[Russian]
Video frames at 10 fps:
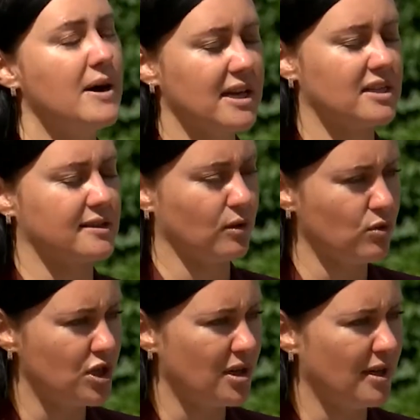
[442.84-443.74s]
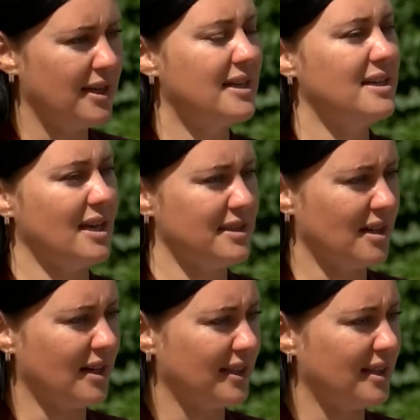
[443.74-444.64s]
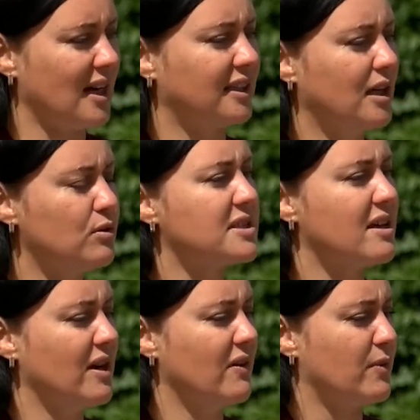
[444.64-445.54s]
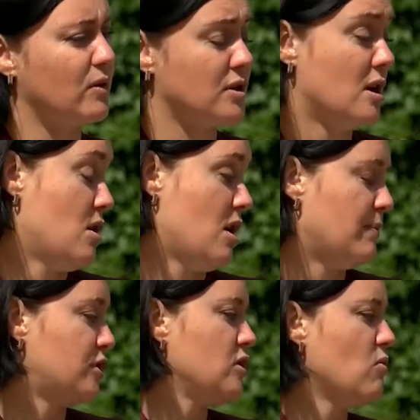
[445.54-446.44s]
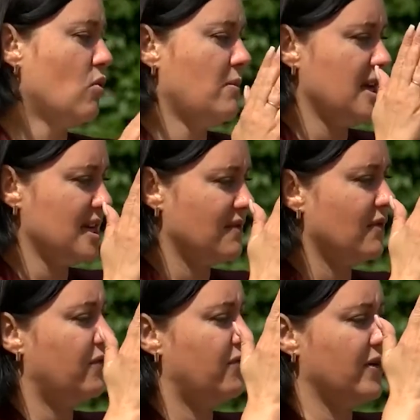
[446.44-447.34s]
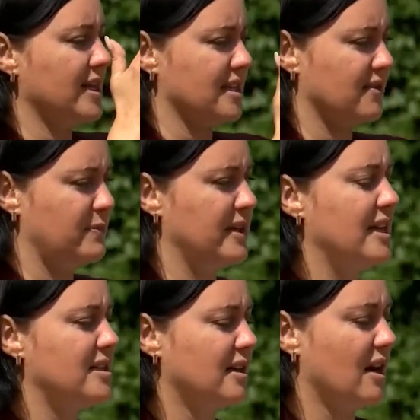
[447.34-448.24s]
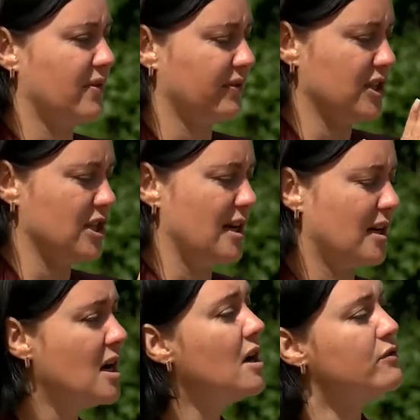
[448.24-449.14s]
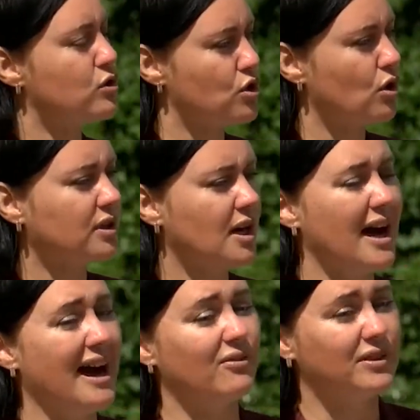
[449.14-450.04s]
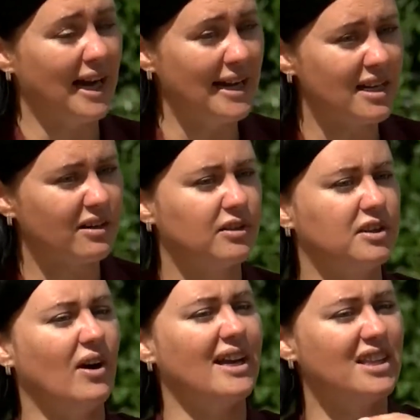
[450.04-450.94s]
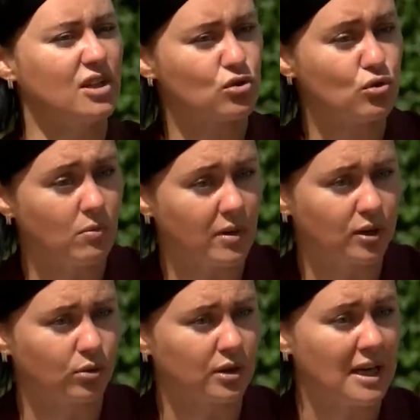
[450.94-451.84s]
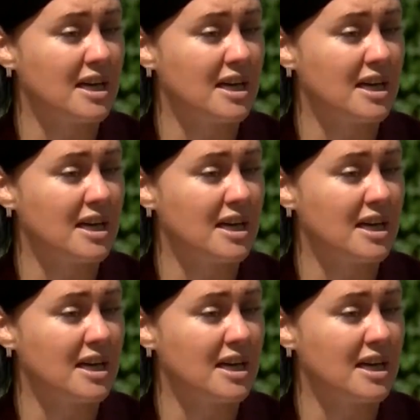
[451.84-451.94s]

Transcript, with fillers: Были случаи, и неоднократно, когда люди задавали вопрос, а почему у меня в этих передних графах начальных все четко, а в дальних двойные суммы идут?